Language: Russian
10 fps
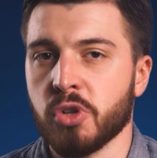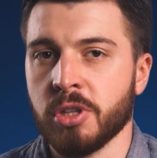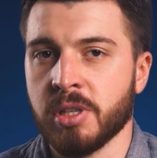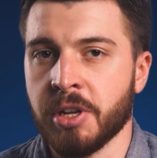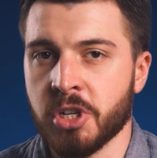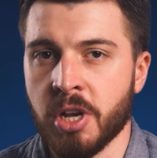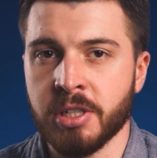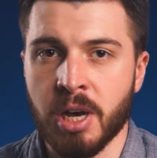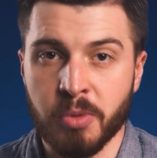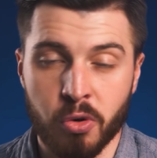можно
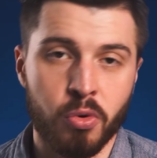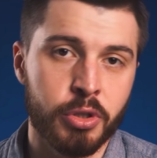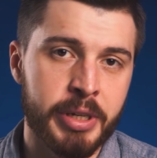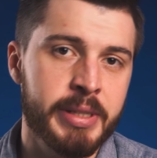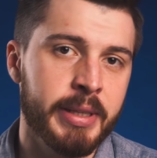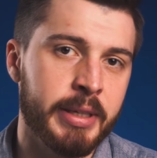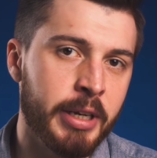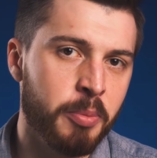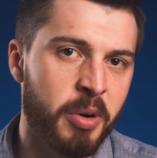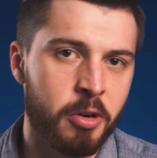заряжать камеру от розетки
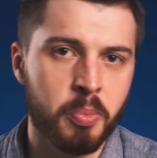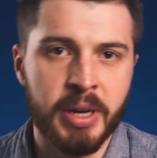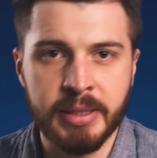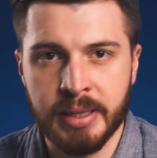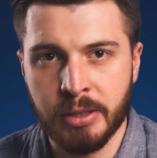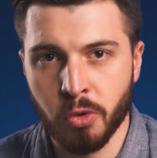или Powerbank,